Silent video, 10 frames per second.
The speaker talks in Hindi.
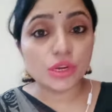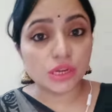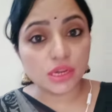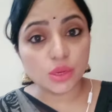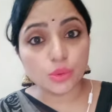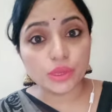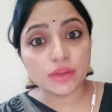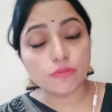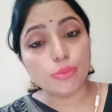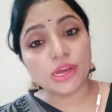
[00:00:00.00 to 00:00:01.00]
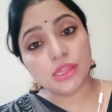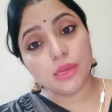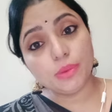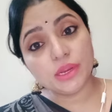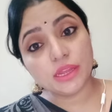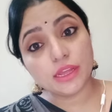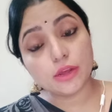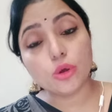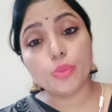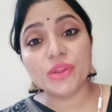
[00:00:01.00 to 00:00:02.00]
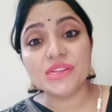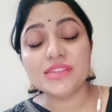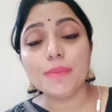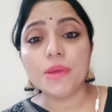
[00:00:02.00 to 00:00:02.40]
ठंडा हो गया वो बादल बन गया और फिर से